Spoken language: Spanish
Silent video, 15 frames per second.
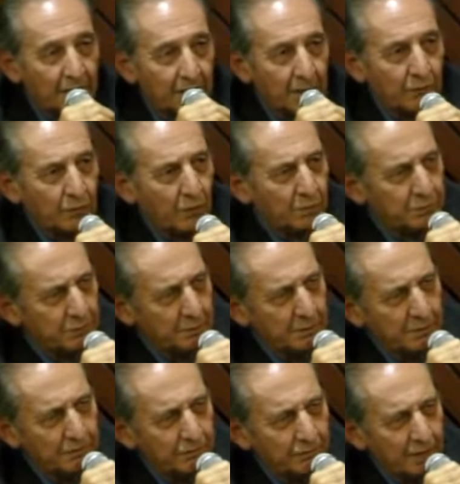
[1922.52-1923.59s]
era un
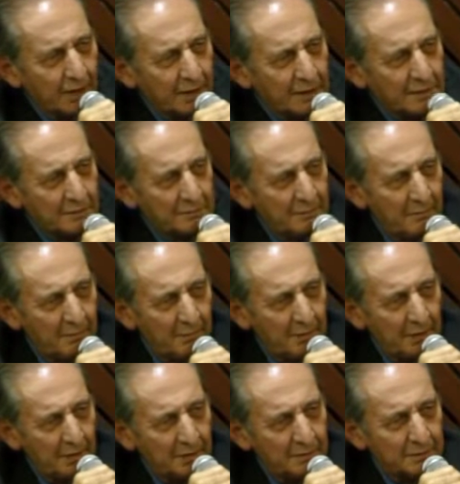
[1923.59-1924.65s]
optimista.
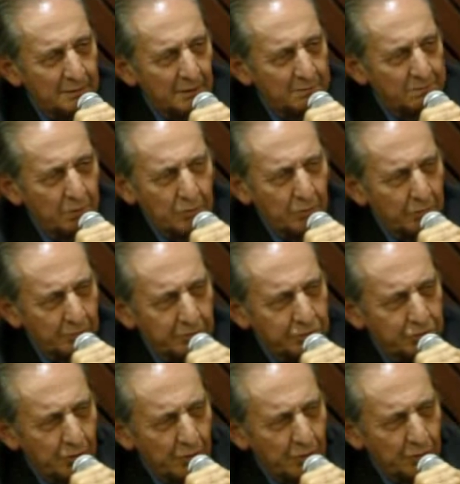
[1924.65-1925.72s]
Tampoco lo es
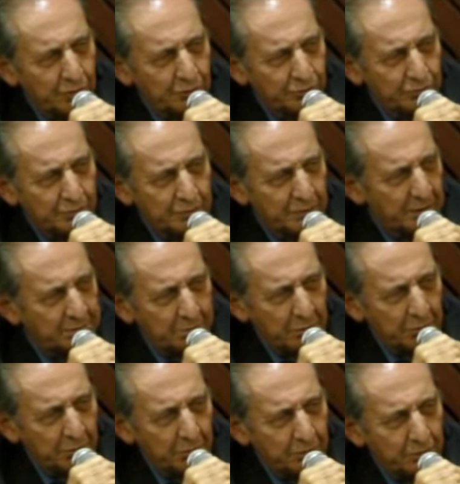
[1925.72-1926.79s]
Joyce,
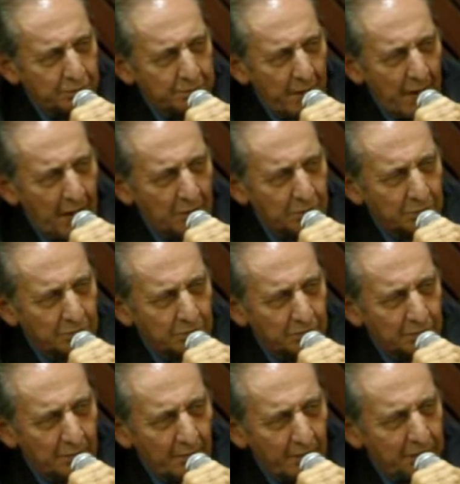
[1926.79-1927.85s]
tampoco lo es Pound,
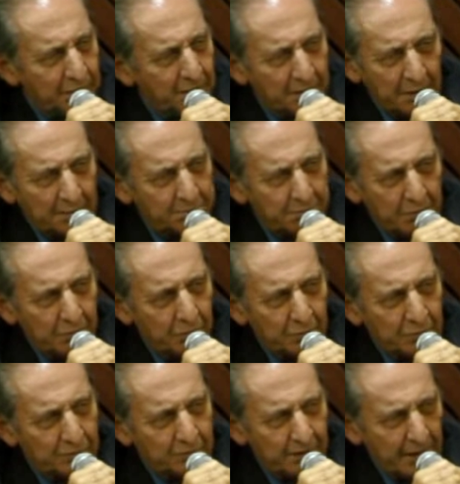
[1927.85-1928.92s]
tampoco
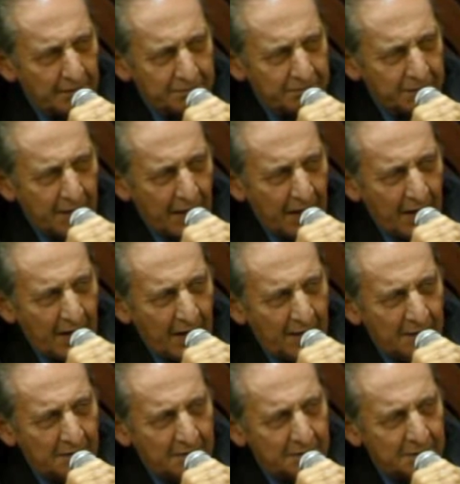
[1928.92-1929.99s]
lo es Kafka.
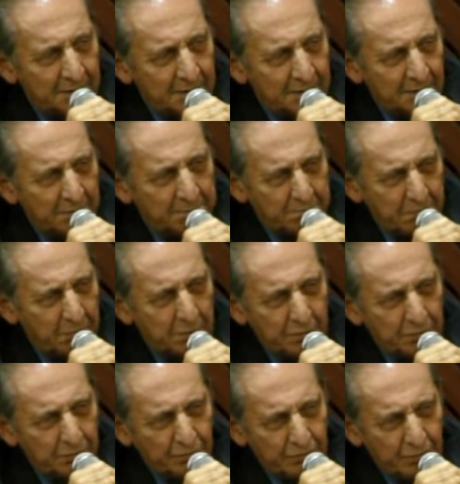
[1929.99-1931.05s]

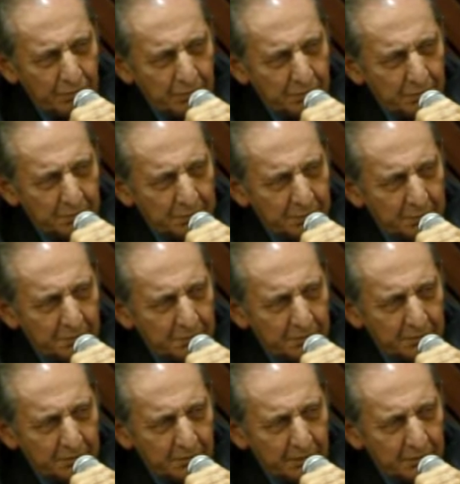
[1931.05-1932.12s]
Tampoco son
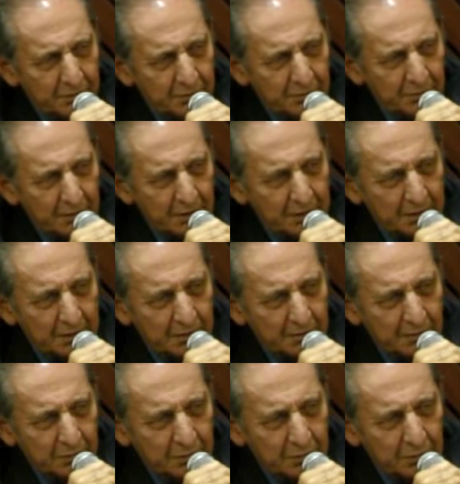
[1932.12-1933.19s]
optimistas los
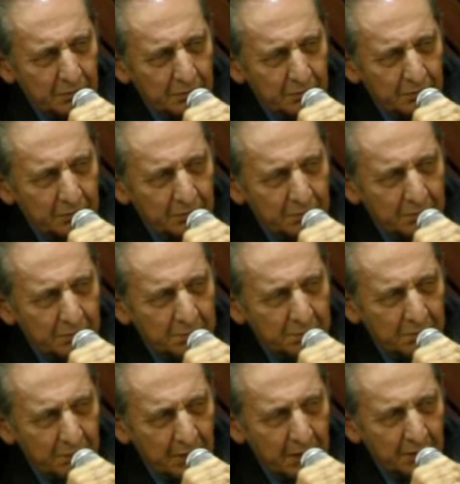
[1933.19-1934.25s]
grandes autores
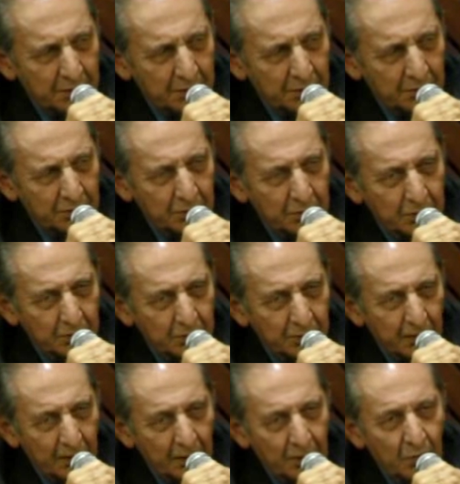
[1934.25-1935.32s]
contemporáneos. Creo que
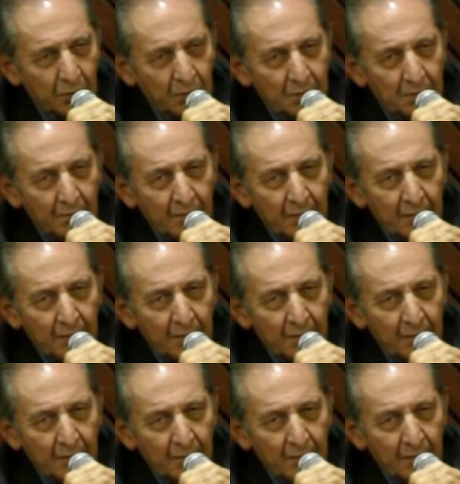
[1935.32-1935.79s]
es algo